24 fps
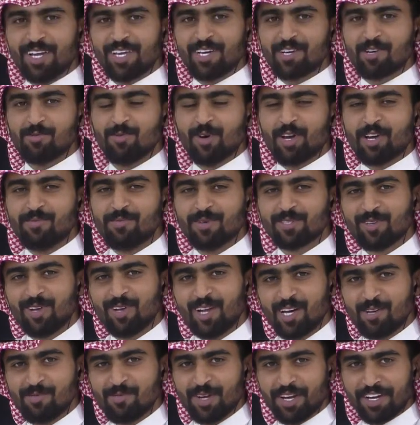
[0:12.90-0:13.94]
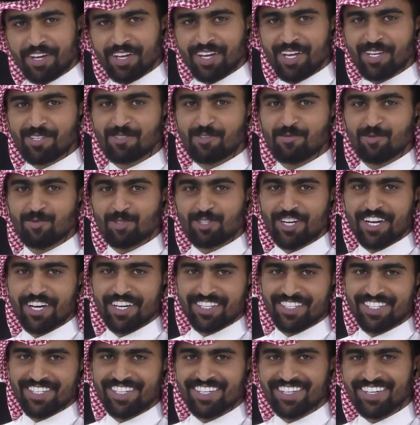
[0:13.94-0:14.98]
عليكم ورحمة الله وبركاته
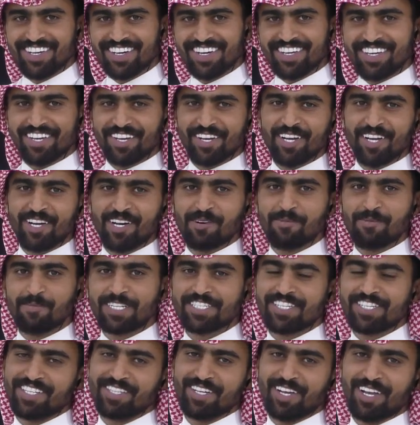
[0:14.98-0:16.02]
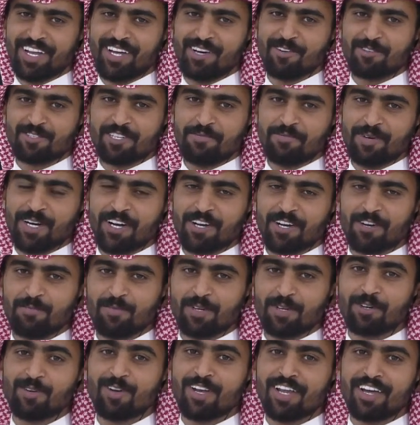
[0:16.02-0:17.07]
مشاهدين الكرام أسعد الله صباحكم
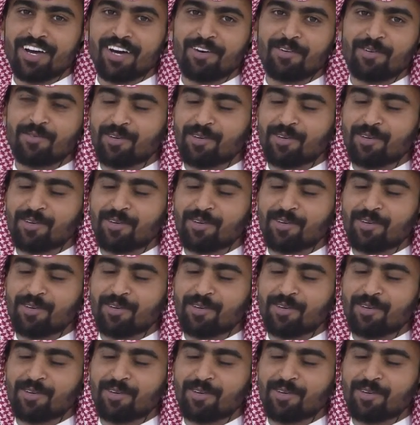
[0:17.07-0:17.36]
بكل